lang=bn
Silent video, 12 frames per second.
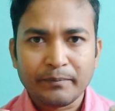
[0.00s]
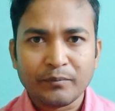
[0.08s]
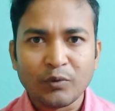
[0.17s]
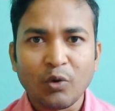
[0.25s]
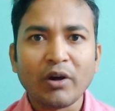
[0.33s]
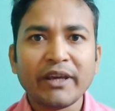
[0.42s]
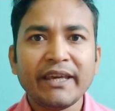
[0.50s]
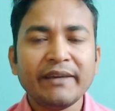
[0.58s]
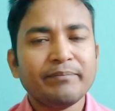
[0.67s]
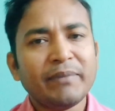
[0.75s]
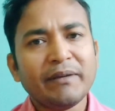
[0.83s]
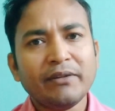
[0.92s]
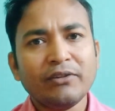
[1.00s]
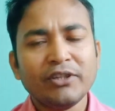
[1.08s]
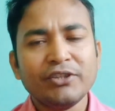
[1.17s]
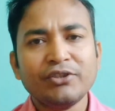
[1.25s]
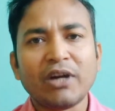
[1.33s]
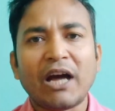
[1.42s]
ব্লগিং বিভিন্ন
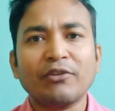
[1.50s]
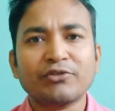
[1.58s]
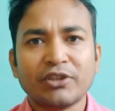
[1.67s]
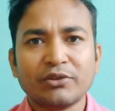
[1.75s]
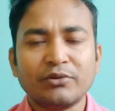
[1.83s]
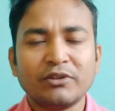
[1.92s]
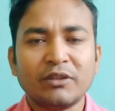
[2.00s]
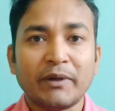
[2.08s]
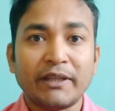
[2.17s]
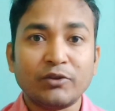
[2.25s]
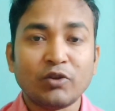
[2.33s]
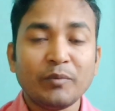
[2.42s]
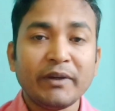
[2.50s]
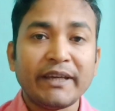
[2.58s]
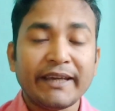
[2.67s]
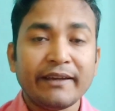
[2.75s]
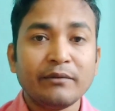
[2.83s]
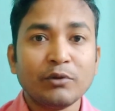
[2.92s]
কিছু আলোচনা করতে পারেন তবে
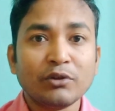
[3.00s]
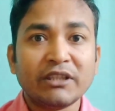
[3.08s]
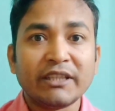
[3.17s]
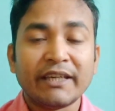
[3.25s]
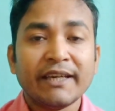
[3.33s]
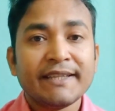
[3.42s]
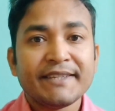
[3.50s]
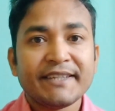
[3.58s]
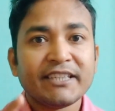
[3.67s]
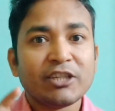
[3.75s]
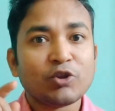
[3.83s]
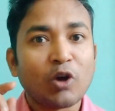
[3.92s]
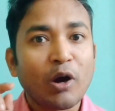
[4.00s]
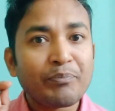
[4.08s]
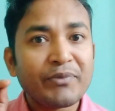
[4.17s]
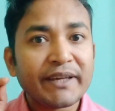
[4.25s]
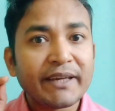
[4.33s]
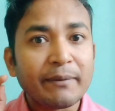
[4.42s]
এর মধ্যে যেটি
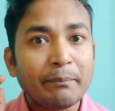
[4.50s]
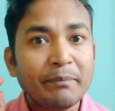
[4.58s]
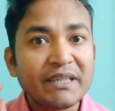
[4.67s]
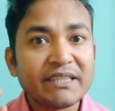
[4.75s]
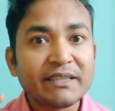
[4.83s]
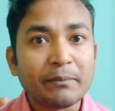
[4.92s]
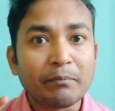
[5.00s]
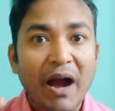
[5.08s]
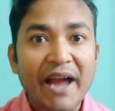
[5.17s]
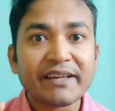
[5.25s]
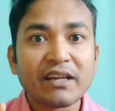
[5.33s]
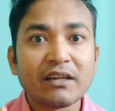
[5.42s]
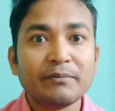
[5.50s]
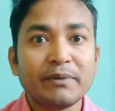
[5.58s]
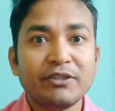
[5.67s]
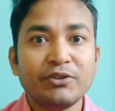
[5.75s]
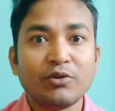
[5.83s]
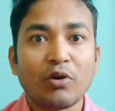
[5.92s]
সবথেকে বেশি ভাইরাল
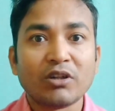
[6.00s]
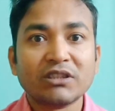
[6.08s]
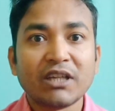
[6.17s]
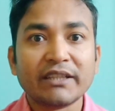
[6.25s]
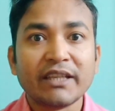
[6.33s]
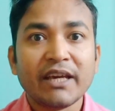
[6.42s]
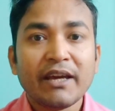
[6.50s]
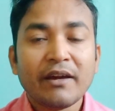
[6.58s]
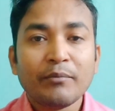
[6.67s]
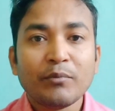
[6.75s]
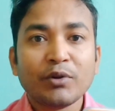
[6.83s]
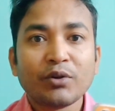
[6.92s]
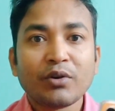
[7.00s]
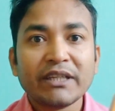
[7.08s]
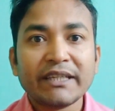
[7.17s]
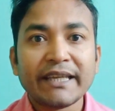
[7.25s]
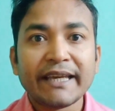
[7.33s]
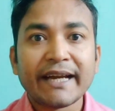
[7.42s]
ভিডিও অর্থাৎ মনে করেন
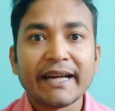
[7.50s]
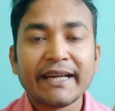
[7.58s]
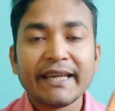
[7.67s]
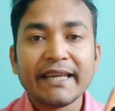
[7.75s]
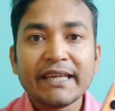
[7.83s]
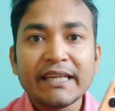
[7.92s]
এখানে